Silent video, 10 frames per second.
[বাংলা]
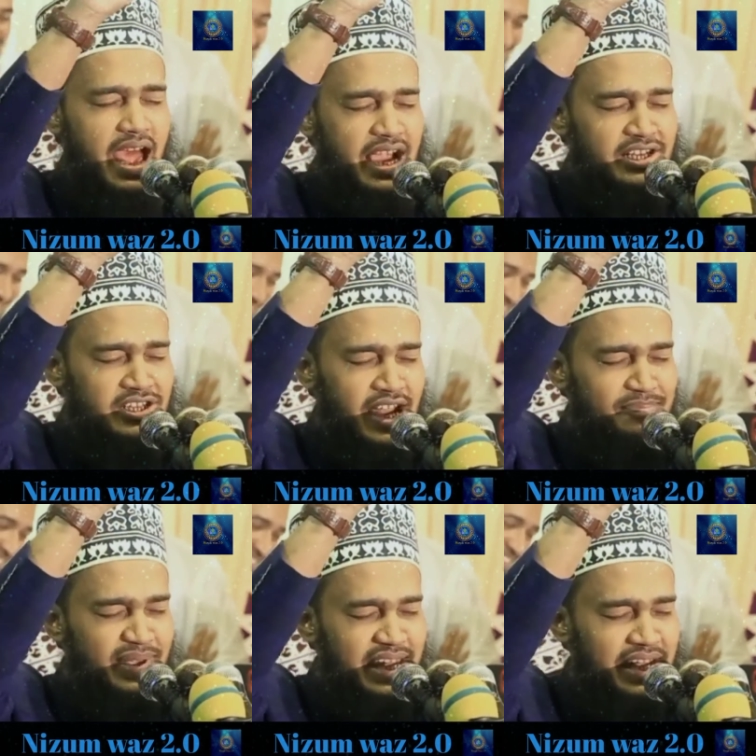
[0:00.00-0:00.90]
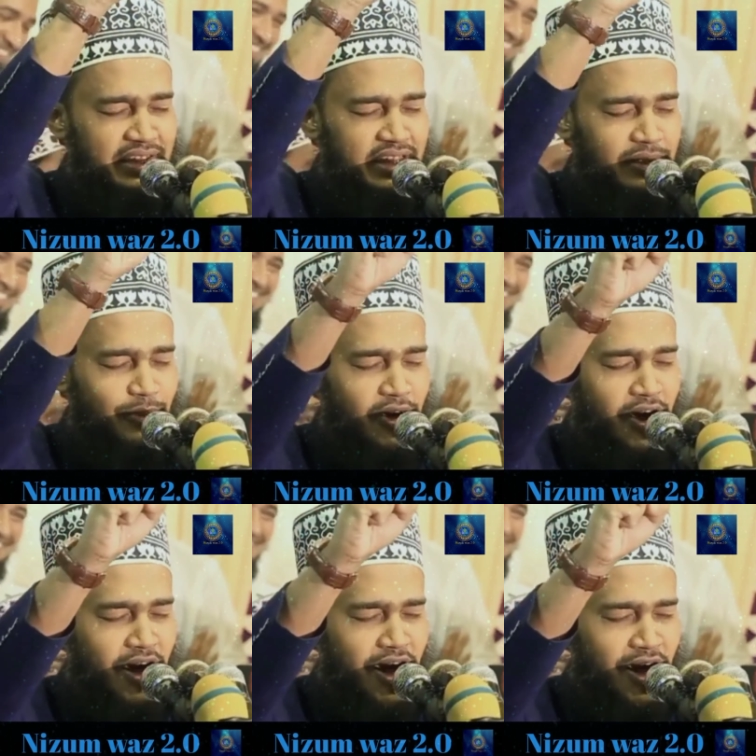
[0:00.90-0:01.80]
একটা মিনিট দিব
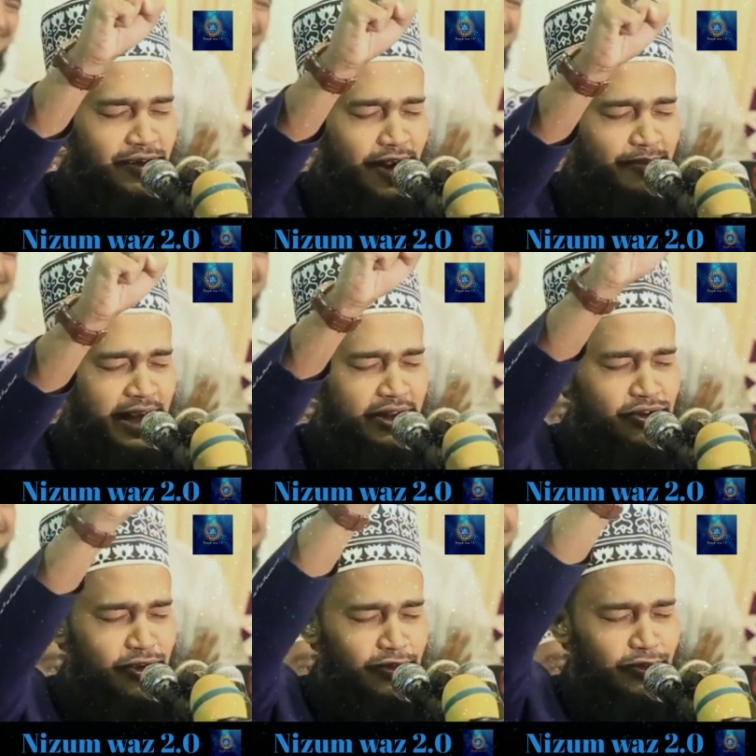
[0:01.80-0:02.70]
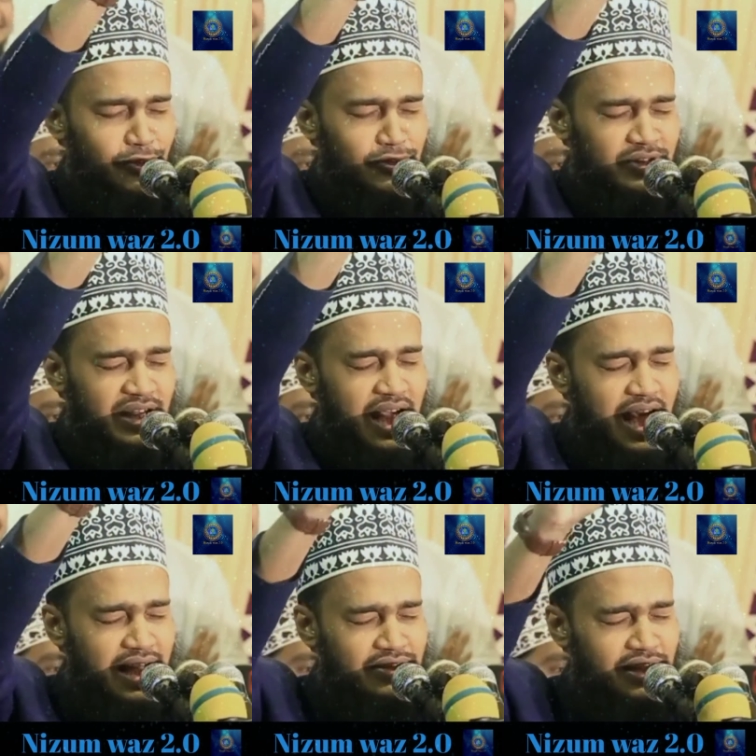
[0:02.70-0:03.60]
রবের সন্তুষ্টি
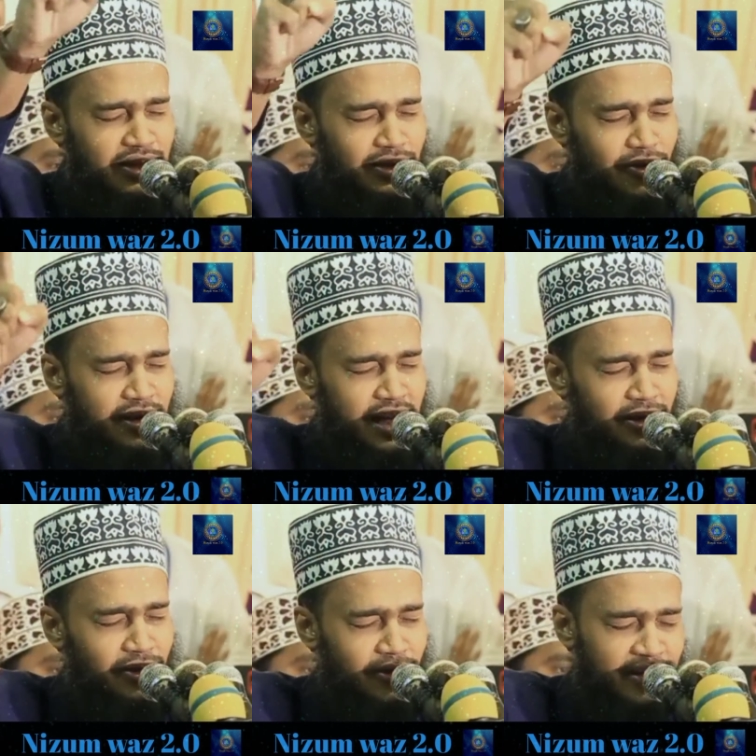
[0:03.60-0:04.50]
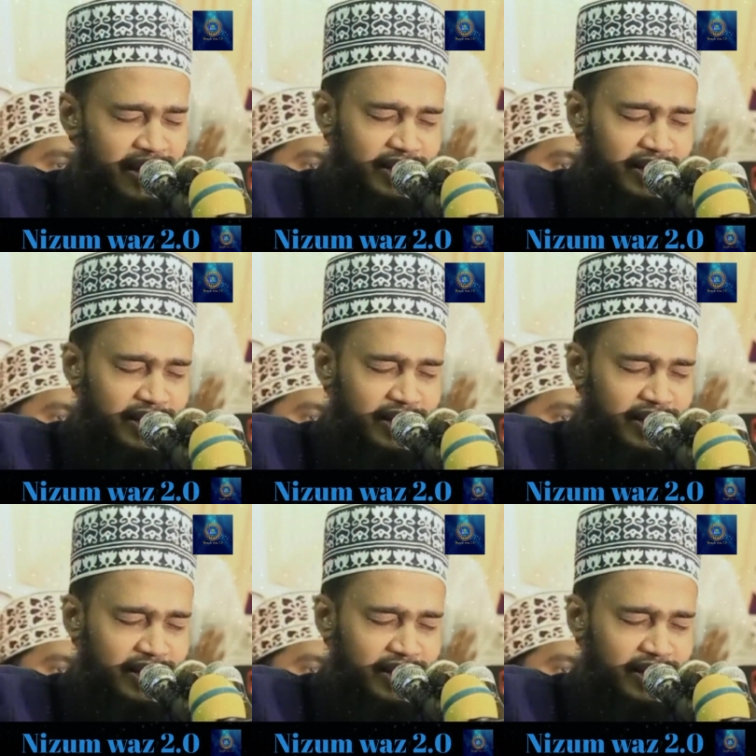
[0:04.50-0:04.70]
হাসিল করার লক্ষ্যে